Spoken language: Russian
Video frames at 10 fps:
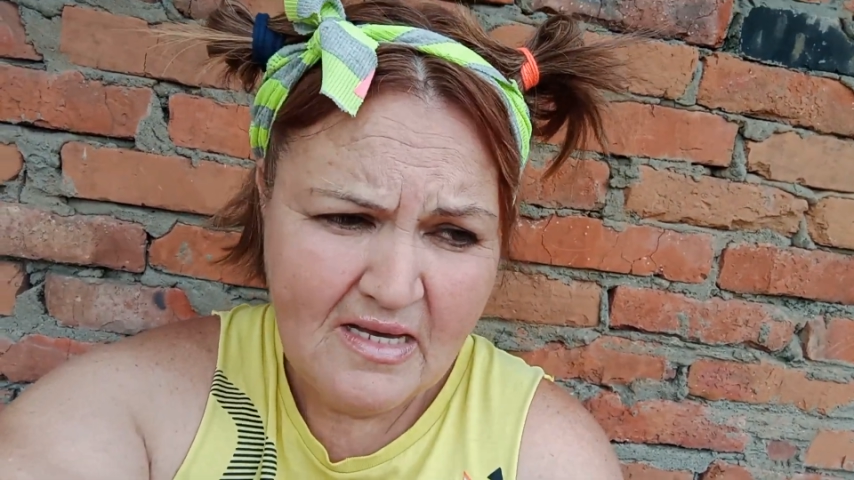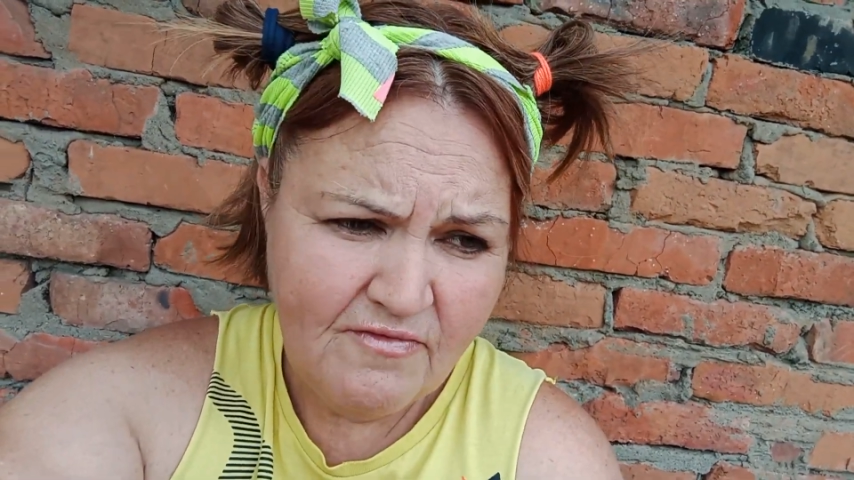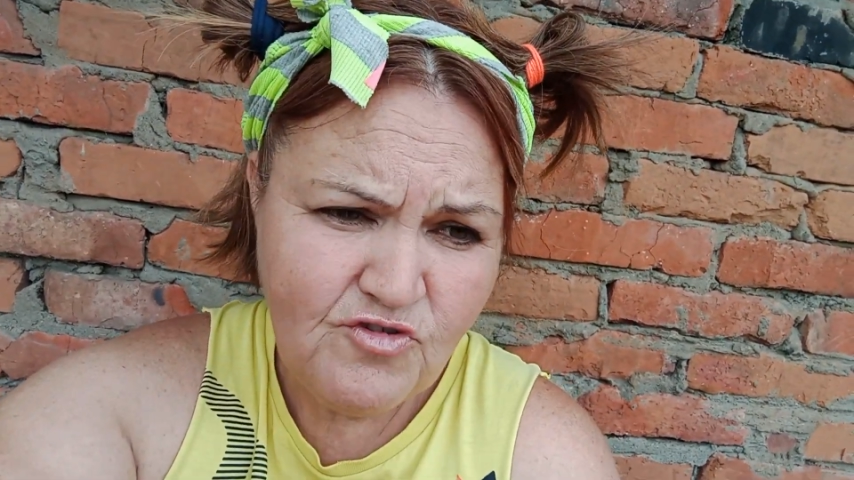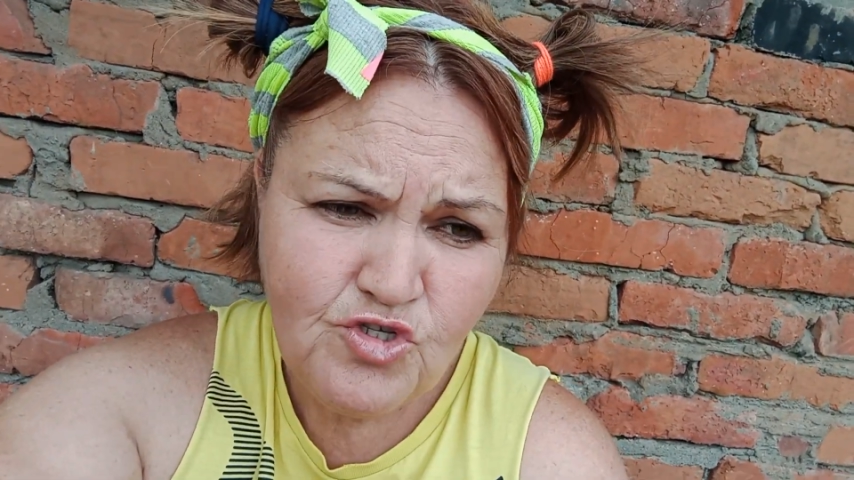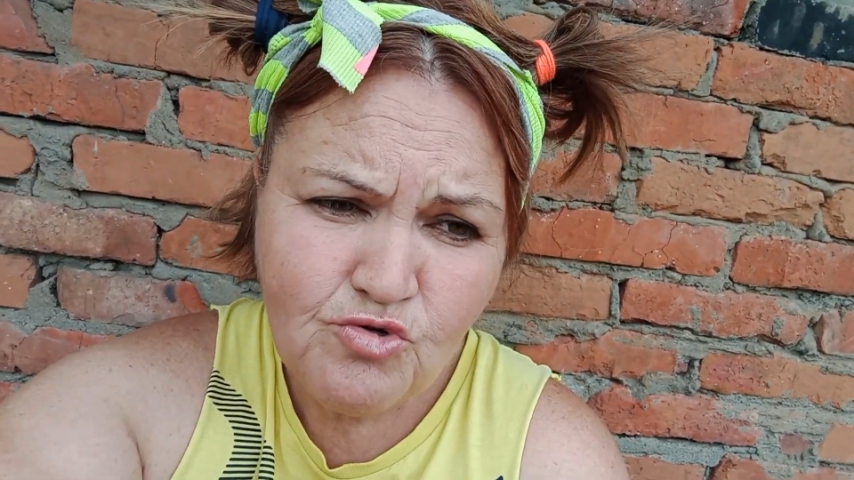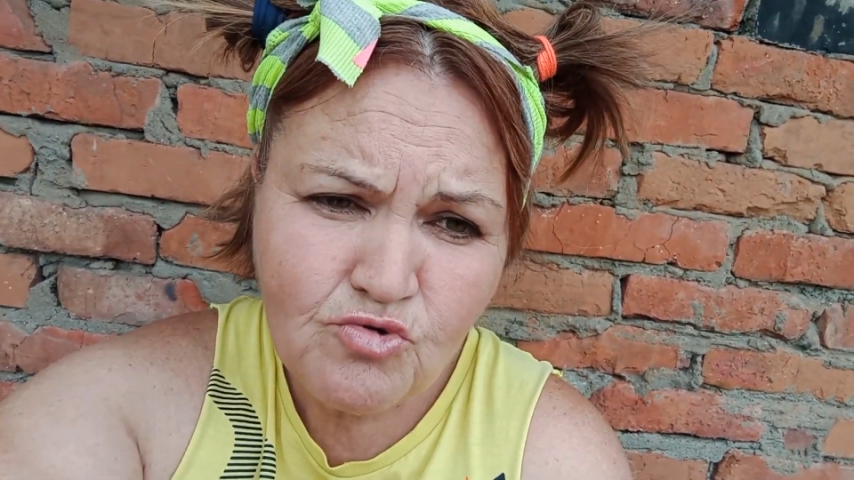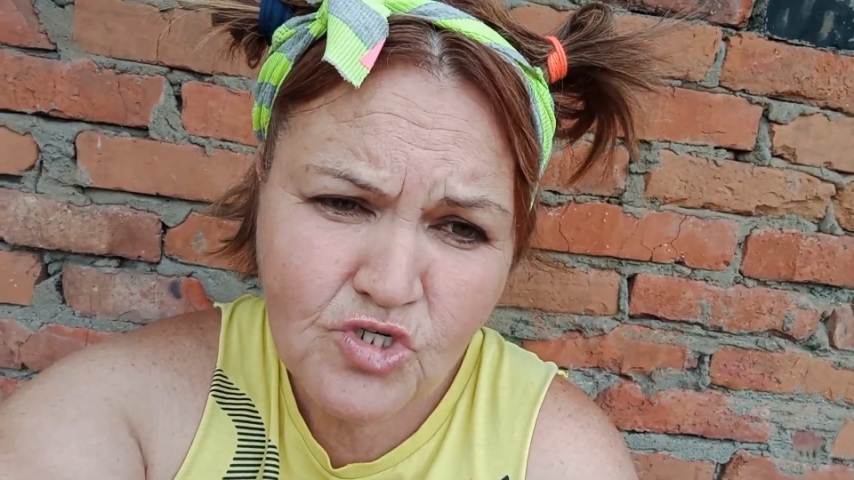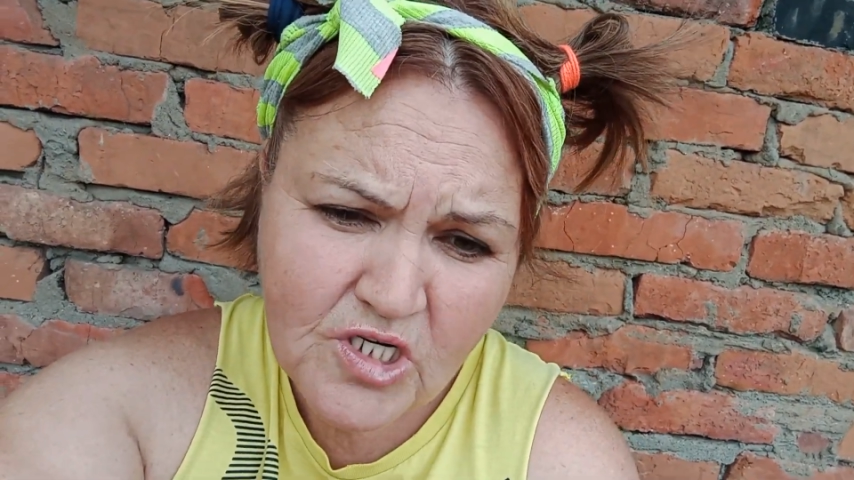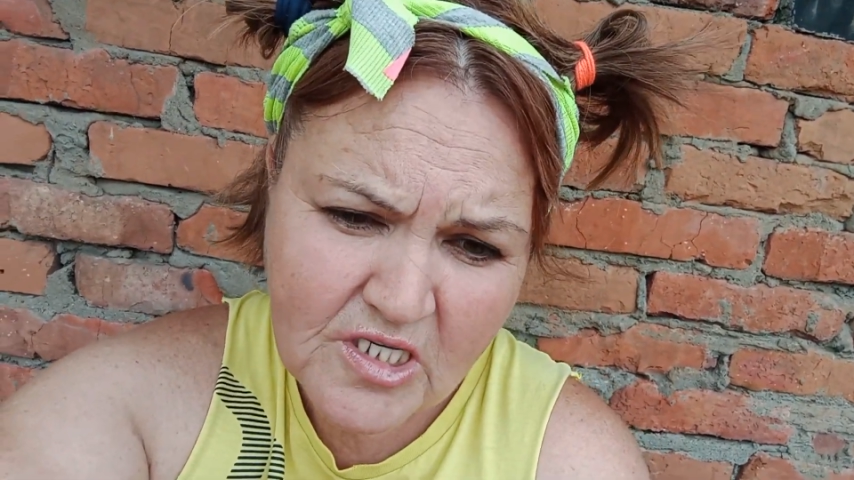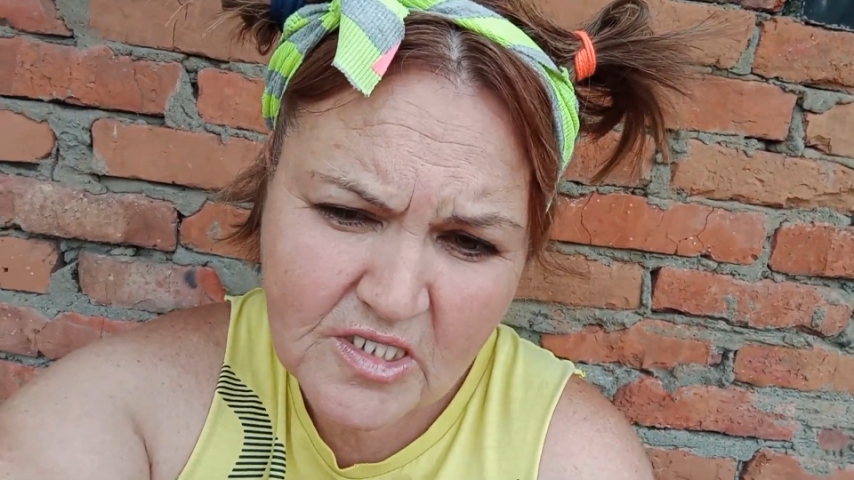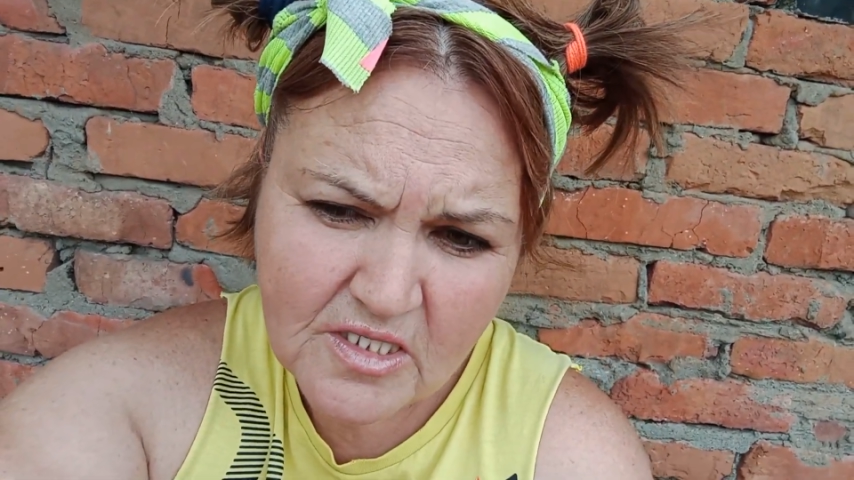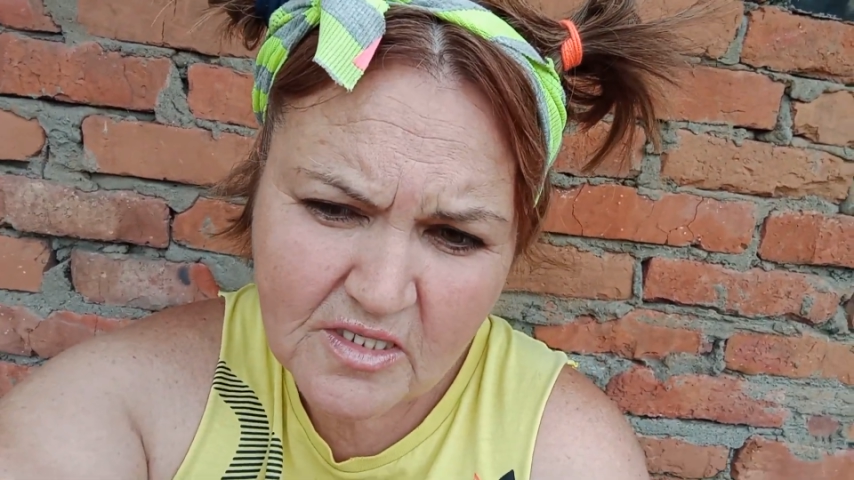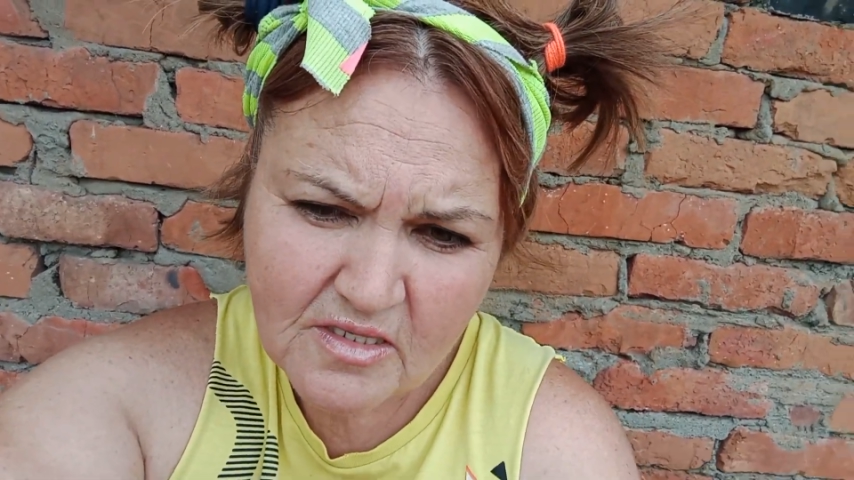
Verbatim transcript: всю жизнь